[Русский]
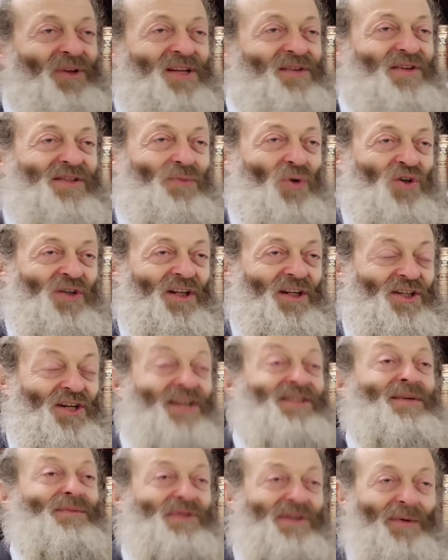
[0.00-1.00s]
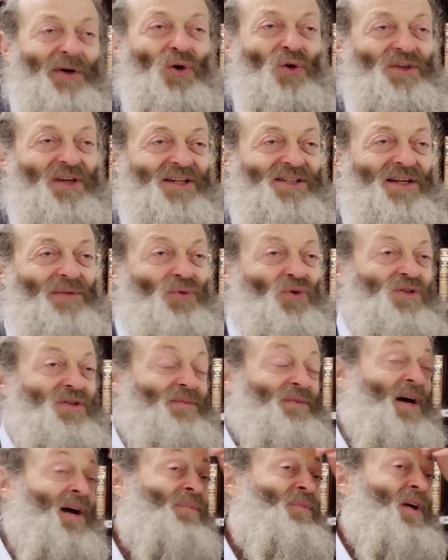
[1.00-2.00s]
было невозможно. Сейчас там самолет есть,
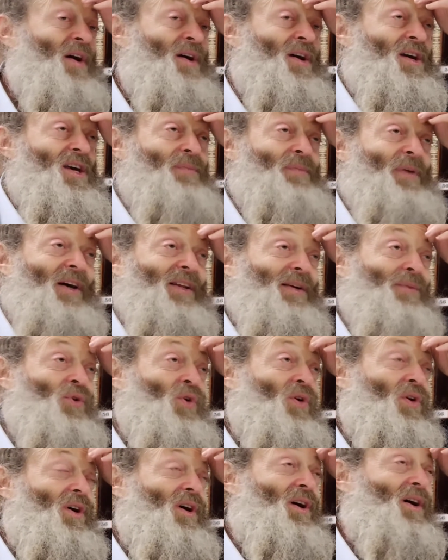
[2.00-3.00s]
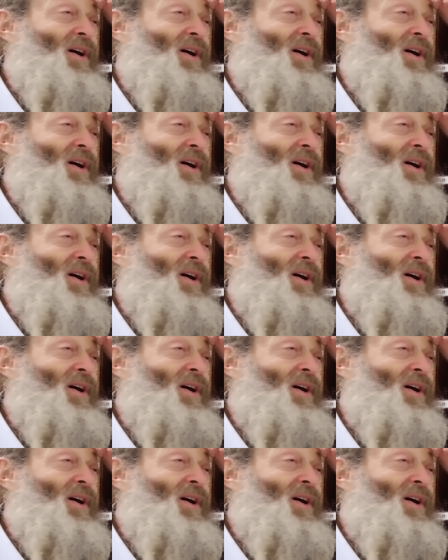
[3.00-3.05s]
допустим, да? И поэтому,